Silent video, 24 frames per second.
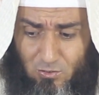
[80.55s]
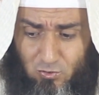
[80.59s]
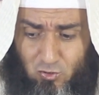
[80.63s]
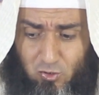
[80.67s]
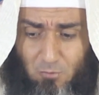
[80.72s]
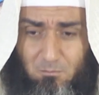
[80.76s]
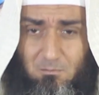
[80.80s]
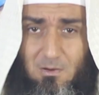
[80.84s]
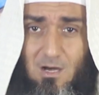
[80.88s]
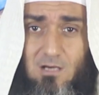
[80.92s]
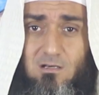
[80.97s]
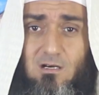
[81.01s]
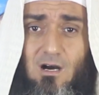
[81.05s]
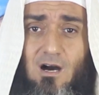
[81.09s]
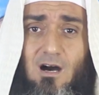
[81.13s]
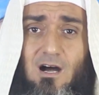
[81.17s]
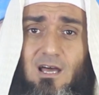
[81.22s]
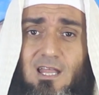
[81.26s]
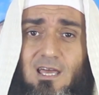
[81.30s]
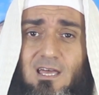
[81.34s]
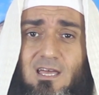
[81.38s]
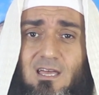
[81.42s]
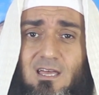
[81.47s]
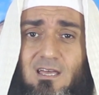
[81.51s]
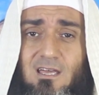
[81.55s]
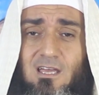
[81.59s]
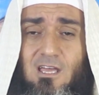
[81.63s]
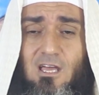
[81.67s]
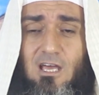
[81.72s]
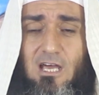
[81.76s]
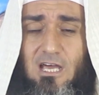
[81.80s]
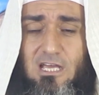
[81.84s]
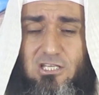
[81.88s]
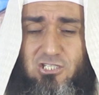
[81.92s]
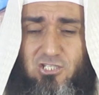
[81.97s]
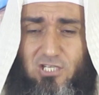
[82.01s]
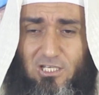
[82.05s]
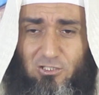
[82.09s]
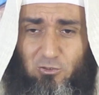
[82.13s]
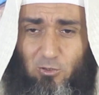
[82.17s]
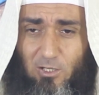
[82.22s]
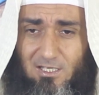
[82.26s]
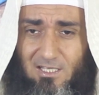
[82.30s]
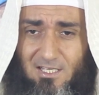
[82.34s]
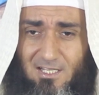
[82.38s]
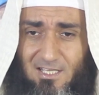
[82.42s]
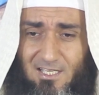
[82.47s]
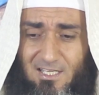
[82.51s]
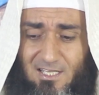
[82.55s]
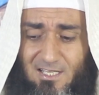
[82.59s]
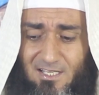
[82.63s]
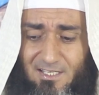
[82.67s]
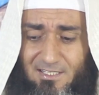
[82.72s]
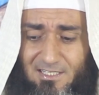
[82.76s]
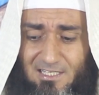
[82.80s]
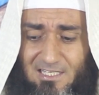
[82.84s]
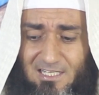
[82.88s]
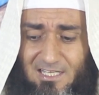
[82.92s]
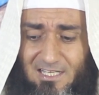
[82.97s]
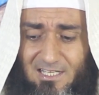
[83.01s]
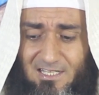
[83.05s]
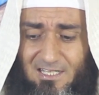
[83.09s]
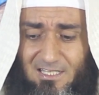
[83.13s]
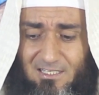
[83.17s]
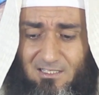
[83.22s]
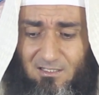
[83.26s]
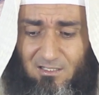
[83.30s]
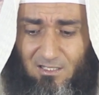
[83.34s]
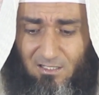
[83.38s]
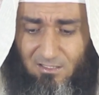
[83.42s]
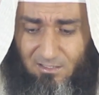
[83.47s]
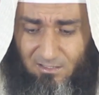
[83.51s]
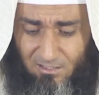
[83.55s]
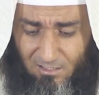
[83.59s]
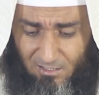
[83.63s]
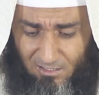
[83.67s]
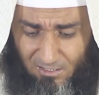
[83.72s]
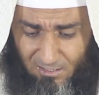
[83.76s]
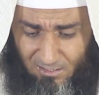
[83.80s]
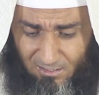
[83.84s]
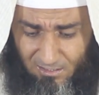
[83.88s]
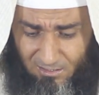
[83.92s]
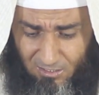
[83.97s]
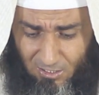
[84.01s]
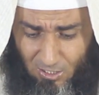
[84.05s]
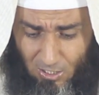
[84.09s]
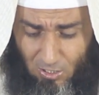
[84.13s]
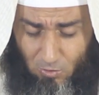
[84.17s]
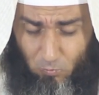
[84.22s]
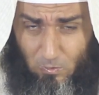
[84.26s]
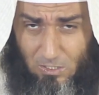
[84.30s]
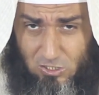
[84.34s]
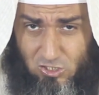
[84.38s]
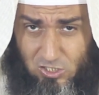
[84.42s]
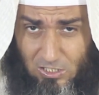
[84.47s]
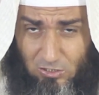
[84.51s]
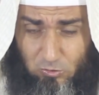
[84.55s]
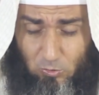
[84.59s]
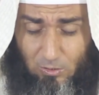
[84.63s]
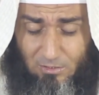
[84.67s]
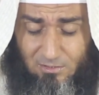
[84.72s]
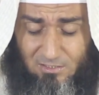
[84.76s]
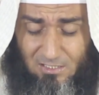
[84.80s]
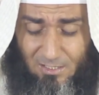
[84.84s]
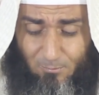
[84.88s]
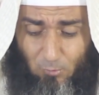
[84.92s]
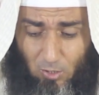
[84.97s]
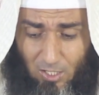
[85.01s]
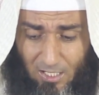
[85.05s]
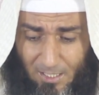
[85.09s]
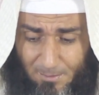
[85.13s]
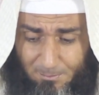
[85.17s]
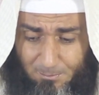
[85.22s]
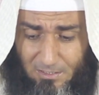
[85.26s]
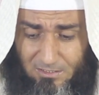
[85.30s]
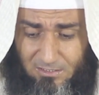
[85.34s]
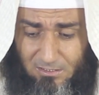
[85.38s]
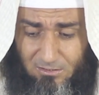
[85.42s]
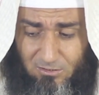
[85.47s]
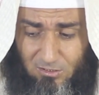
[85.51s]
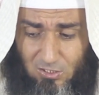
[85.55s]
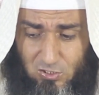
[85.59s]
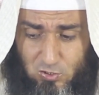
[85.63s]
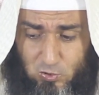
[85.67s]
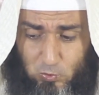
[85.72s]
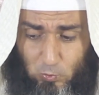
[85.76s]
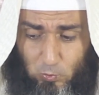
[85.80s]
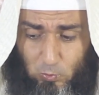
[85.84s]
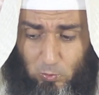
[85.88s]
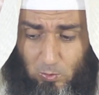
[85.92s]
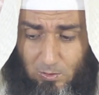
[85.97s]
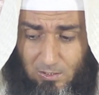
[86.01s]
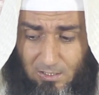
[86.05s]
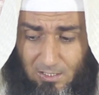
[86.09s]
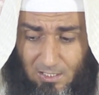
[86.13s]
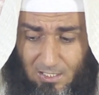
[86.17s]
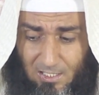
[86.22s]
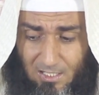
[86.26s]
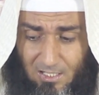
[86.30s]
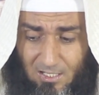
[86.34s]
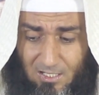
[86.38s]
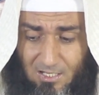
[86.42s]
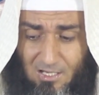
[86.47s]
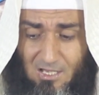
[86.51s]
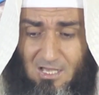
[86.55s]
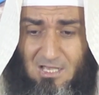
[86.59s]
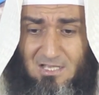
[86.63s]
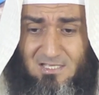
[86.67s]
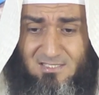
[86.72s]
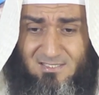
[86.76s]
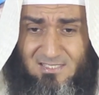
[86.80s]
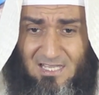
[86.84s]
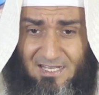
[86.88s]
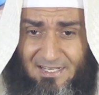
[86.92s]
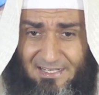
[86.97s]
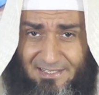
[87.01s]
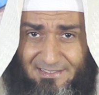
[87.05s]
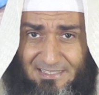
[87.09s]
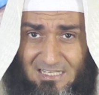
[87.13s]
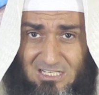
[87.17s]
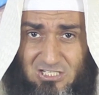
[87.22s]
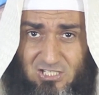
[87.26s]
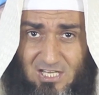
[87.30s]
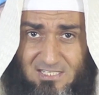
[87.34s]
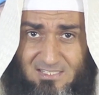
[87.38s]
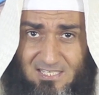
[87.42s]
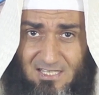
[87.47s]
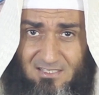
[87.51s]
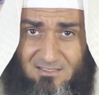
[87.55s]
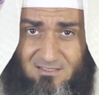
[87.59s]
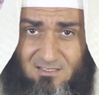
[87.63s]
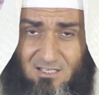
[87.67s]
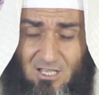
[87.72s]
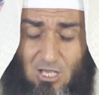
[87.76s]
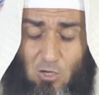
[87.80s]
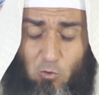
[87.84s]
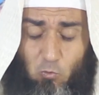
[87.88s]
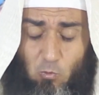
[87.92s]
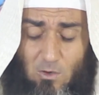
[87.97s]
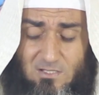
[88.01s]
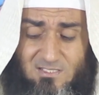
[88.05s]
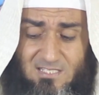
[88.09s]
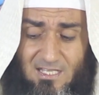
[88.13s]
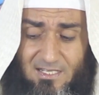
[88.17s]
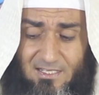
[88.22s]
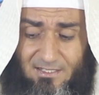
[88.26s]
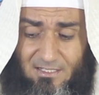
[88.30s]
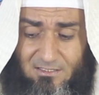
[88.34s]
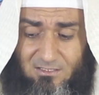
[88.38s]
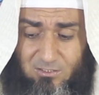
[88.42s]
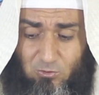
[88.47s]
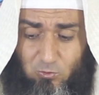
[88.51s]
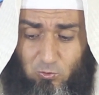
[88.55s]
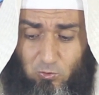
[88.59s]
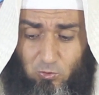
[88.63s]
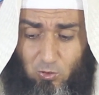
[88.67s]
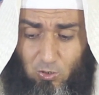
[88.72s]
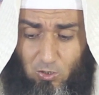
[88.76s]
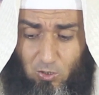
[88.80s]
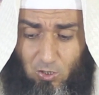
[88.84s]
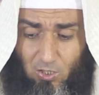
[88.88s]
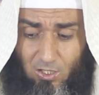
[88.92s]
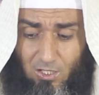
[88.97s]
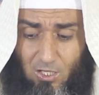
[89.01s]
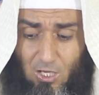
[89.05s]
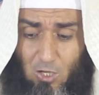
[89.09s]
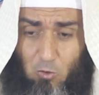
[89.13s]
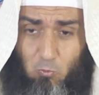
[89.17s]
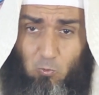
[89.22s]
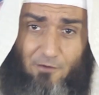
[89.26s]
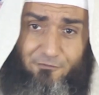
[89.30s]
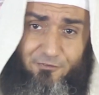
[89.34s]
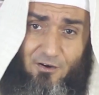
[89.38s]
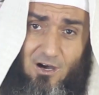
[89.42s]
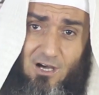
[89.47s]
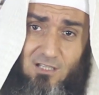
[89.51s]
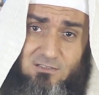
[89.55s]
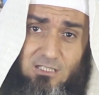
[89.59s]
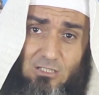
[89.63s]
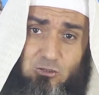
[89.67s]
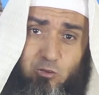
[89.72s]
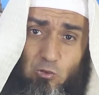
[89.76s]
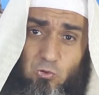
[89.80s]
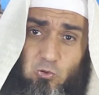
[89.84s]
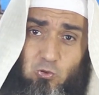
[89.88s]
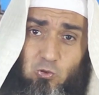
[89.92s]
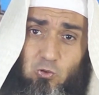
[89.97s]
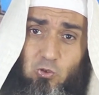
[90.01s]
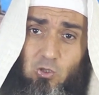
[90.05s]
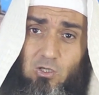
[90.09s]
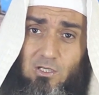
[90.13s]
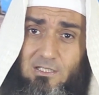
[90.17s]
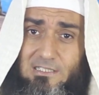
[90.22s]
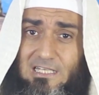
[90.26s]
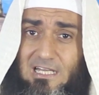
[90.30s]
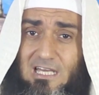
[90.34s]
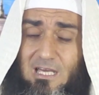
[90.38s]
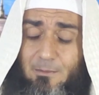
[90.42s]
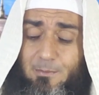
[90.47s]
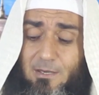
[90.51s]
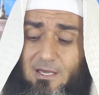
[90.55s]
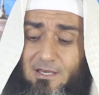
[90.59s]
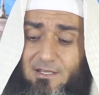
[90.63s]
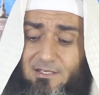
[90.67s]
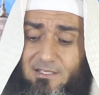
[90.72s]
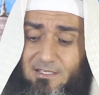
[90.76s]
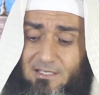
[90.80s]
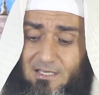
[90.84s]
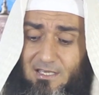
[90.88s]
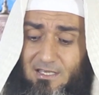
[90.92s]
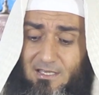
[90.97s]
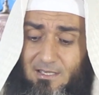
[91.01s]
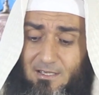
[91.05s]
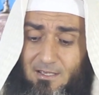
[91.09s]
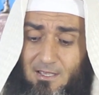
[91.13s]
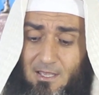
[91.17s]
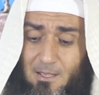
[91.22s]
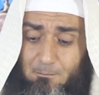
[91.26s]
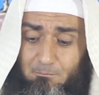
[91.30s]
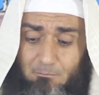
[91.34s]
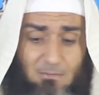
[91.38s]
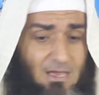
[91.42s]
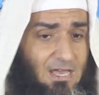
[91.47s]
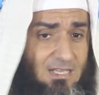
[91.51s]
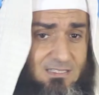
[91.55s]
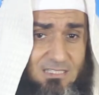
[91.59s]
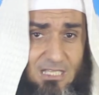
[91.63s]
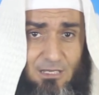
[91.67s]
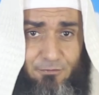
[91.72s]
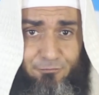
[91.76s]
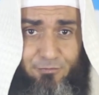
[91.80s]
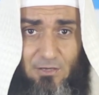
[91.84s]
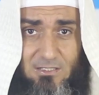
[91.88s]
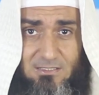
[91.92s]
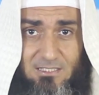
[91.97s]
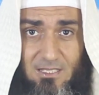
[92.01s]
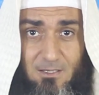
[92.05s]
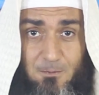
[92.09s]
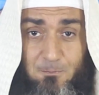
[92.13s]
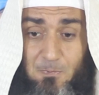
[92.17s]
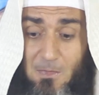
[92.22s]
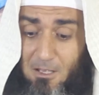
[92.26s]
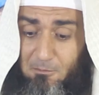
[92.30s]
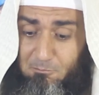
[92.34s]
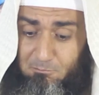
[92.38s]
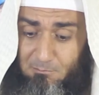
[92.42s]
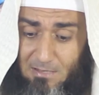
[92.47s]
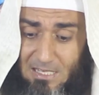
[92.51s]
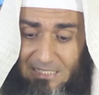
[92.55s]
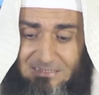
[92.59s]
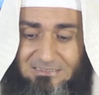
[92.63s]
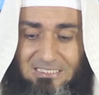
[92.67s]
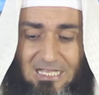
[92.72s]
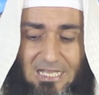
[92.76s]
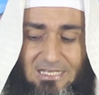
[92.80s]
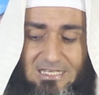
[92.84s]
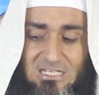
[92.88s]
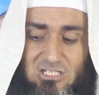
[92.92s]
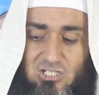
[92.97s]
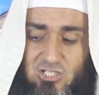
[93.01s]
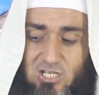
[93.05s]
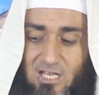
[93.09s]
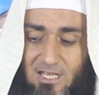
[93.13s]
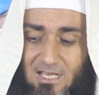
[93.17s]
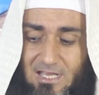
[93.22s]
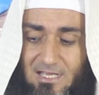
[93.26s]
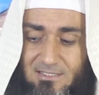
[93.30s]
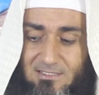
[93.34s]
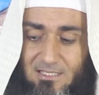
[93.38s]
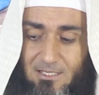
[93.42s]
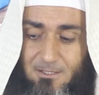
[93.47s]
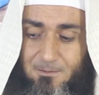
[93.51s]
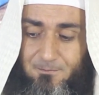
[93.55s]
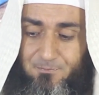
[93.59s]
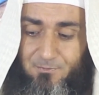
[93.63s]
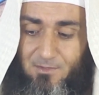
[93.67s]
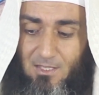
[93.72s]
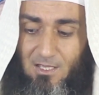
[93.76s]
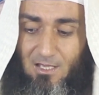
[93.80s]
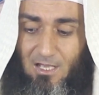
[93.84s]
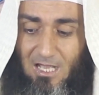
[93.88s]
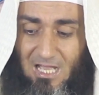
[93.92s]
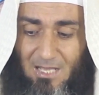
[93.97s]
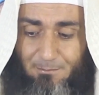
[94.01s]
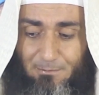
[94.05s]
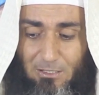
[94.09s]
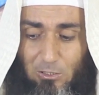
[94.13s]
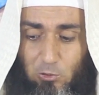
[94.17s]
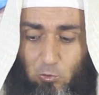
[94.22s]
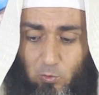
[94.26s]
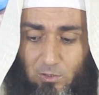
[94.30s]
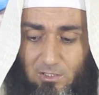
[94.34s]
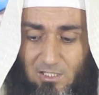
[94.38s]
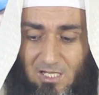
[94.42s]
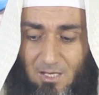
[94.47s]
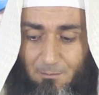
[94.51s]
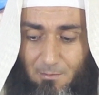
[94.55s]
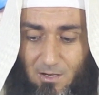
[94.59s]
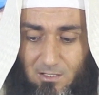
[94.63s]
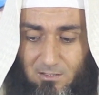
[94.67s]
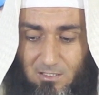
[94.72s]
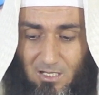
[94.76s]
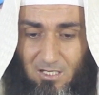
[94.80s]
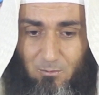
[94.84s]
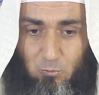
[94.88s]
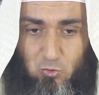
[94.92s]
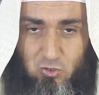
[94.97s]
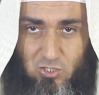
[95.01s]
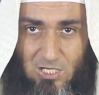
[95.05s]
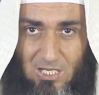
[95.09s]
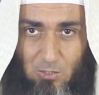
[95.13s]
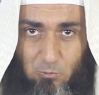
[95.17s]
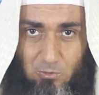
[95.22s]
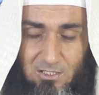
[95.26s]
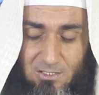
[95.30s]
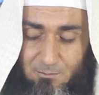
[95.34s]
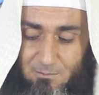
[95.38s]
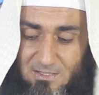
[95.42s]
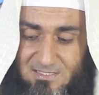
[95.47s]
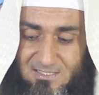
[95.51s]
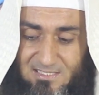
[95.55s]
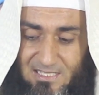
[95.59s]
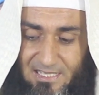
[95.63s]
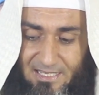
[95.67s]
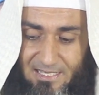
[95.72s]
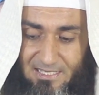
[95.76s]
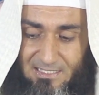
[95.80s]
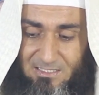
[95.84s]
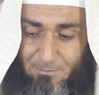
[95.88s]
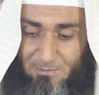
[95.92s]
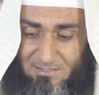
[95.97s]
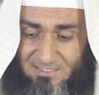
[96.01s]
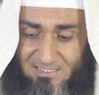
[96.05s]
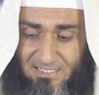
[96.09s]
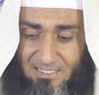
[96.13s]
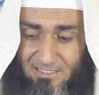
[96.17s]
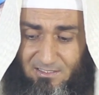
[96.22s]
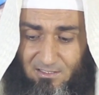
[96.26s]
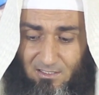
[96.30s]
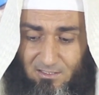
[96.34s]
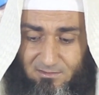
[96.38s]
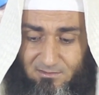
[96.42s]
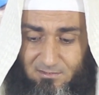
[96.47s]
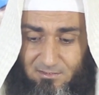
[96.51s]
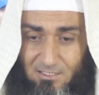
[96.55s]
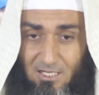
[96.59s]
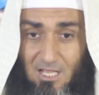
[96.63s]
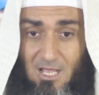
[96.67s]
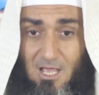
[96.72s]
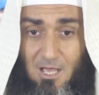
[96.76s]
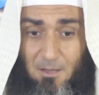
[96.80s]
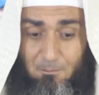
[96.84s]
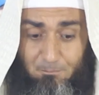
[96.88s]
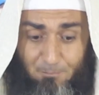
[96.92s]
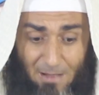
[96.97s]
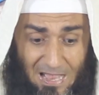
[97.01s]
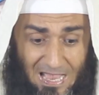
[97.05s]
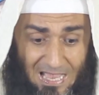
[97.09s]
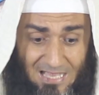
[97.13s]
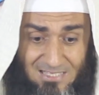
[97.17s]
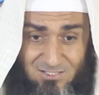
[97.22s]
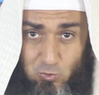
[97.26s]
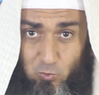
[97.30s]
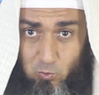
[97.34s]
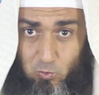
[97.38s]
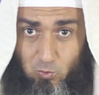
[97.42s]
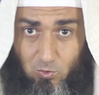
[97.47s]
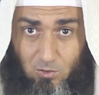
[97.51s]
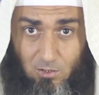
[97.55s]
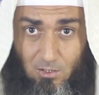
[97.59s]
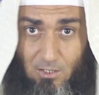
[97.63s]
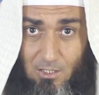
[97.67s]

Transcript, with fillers: ثم قالها أشهد أن لا إله إلا الله وأشهد أن محمد رسول الله سكن الجسد وسكنت الروح وفاضت الروح إلى بارئها مات الفتى مات على الشهادة حملوه إلى مقهى مجاور للمزلقان مزلقان القطر بحثوا